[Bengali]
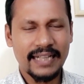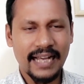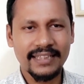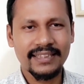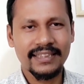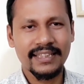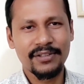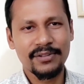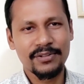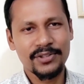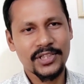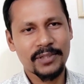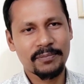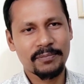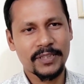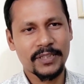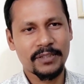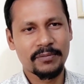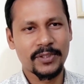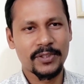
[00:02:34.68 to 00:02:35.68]
ডাক্তারি হচ্ছে
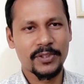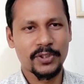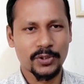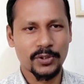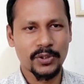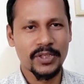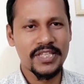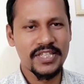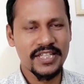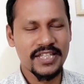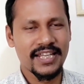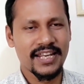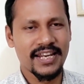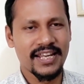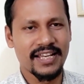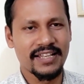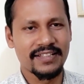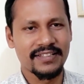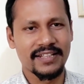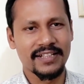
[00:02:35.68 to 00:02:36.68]
পৃথিবীর যত
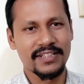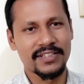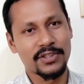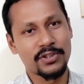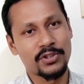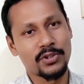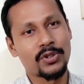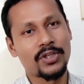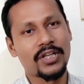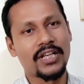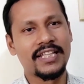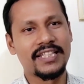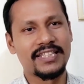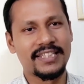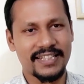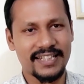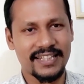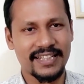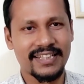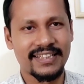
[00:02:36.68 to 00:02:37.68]
ইঞ্জিনিয়ারিং আছে জটিল
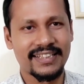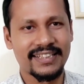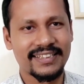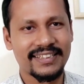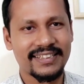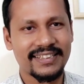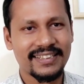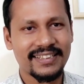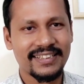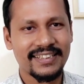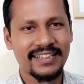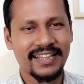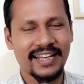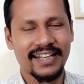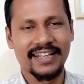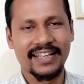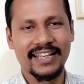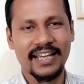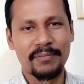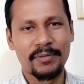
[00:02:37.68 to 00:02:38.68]
ইঞ্জিনিয়ারিং
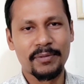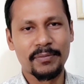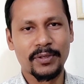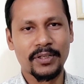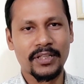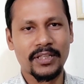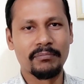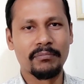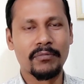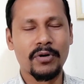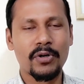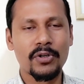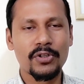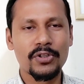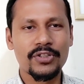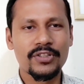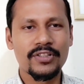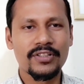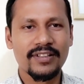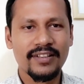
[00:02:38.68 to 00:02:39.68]
এটাকে আমি বলি
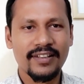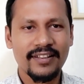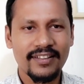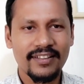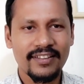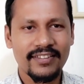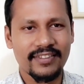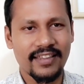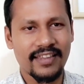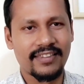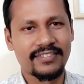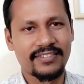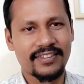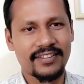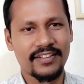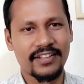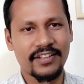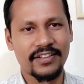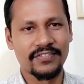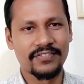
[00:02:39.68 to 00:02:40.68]
মোস্ট
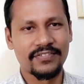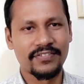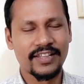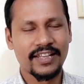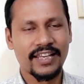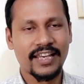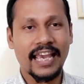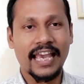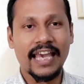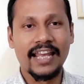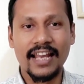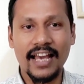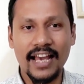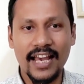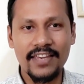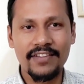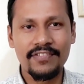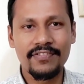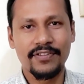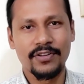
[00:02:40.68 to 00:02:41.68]
সেন্সিটিভ
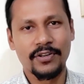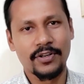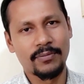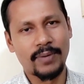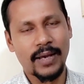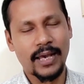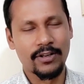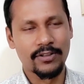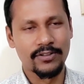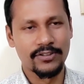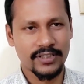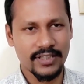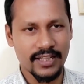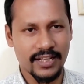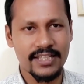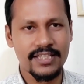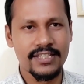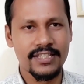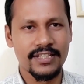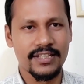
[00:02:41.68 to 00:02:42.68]
অ্যালাইভ অর
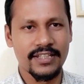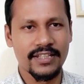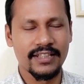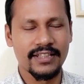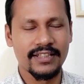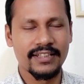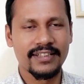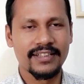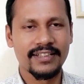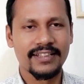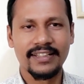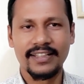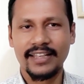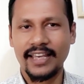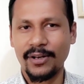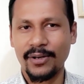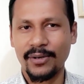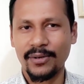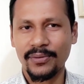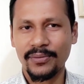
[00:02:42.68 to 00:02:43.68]
বায়োলজিক্যাল ইঞ্জিনিয়ারিং
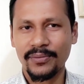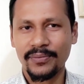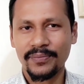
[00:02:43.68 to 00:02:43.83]
কেন